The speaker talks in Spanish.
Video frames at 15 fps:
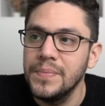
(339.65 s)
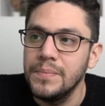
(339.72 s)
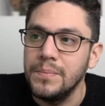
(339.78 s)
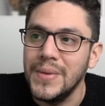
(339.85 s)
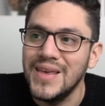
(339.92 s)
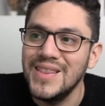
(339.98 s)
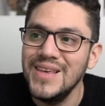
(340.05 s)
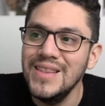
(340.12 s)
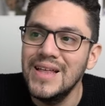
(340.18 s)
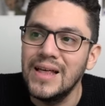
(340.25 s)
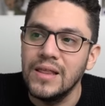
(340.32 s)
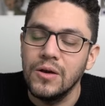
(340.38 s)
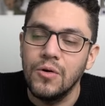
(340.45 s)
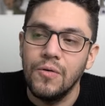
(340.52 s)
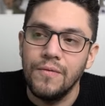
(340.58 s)
medida
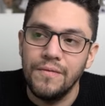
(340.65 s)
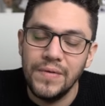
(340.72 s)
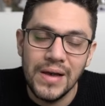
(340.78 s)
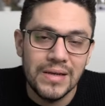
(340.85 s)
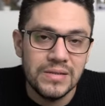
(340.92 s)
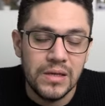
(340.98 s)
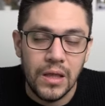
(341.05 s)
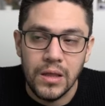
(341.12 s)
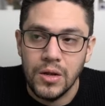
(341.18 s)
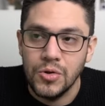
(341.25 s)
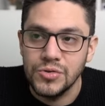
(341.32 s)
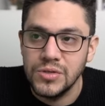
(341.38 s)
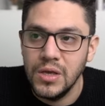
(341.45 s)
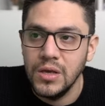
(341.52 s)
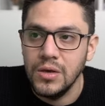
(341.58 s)
de confianza de
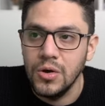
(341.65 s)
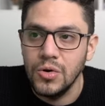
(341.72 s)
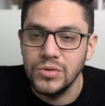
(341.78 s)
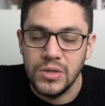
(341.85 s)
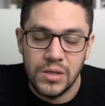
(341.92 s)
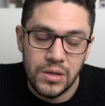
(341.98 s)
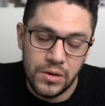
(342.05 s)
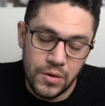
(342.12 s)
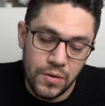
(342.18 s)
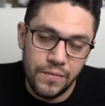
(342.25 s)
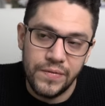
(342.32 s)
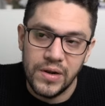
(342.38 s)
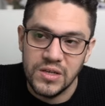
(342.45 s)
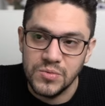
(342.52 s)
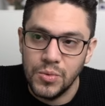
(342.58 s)
los CEOs de The
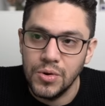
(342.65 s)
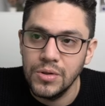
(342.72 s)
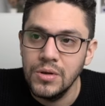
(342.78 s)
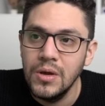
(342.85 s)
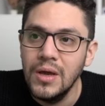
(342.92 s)
Conference Board